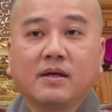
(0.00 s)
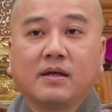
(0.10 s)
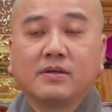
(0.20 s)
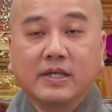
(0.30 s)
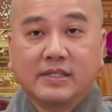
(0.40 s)

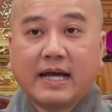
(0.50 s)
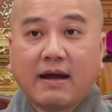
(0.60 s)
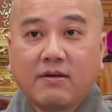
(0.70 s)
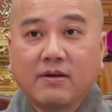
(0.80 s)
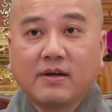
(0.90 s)
Vì
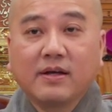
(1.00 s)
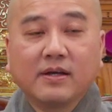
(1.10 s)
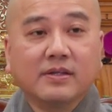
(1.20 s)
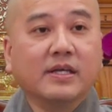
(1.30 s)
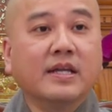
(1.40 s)
sao?
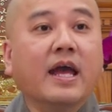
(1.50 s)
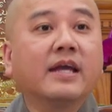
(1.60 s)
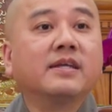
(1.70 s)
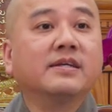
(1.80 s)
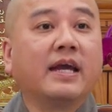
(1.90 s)
Vì
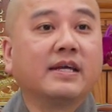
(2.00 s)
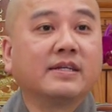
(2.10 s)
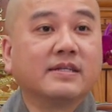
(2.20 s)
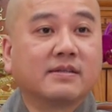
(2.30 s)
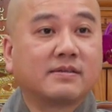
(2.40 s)
để như
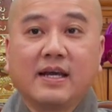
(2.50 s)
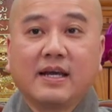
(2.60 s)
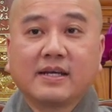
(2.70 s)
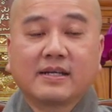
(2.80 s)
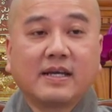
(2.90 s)
vậy
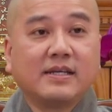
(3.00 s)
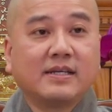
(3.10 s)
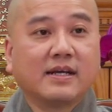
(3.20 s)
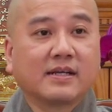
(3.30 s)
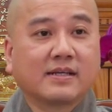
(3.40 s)

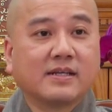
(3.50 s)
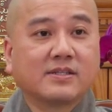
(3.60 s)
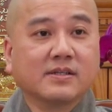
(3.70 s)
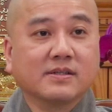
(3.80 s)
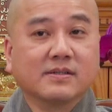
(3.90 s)
cái cái
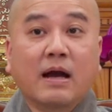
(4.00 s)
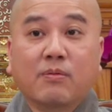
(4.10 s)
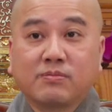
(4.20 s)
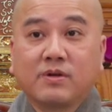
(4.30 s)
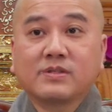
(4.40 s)
sự
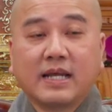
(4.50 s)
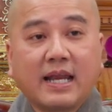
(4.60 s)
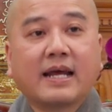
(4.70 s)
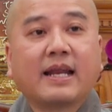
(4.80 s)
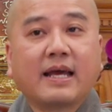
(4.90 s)
độc nó sẽ
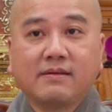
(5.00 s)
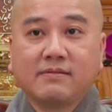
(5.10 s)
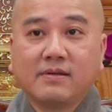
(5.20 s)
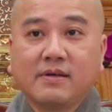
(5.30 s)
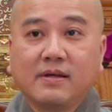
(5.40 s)
lan lây,
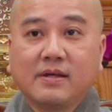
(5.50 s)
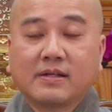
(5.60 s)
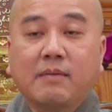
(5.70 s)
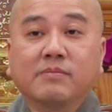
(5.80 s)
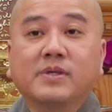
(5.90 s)

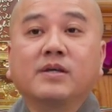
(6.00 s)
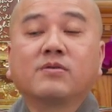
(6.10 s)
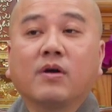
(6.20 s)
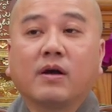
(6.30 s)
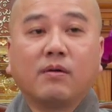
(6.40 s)
thậm chí
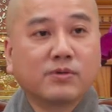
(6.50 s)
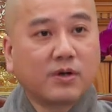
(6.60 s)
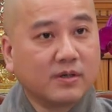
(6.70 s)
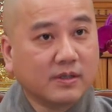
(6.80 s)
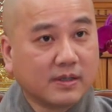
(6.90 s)
còn không
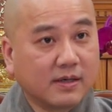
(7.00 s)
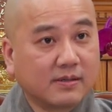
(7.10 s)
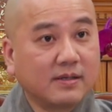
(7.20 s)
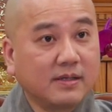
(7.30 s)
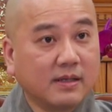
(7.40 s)
cho người
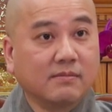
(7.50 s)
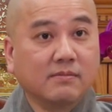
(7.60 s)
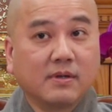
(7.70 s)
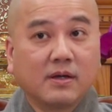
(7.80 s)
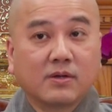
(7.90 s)
thân tới nhìn.
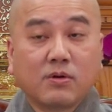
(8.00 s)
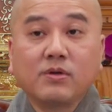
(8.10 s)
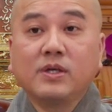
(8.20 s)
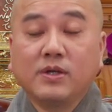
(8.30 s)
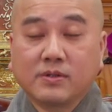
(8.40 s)

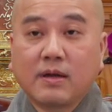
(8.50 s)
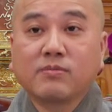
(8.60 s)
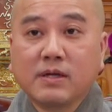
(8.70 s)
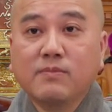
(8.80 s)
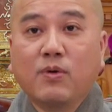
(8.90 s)
Có nhiều
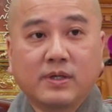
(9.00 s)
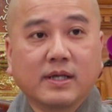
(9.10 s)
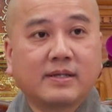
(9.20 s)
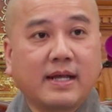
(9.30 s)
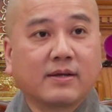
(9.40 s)
trong cái mùa
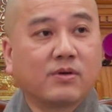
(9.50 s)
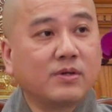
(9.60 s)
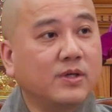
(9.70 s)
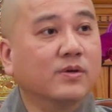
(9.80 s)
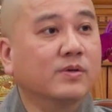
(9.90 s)
dịch này có
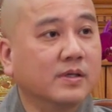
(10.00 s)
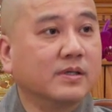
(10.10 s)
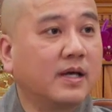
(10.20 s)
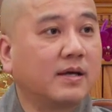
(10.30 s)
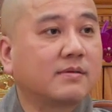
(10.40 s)
nhiều
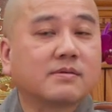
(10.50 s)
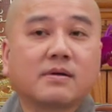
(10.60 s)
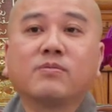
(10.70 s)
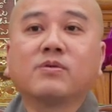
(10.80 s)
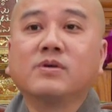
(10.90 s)
người chết
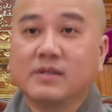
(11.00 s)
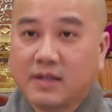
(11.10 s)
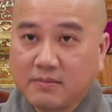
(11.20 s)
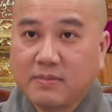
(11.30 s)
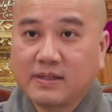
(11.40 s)
không có người
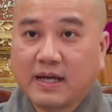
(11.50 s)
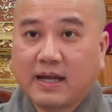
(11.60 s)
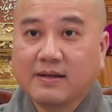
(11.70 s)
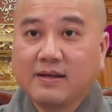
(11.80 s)
thân bên cạnh,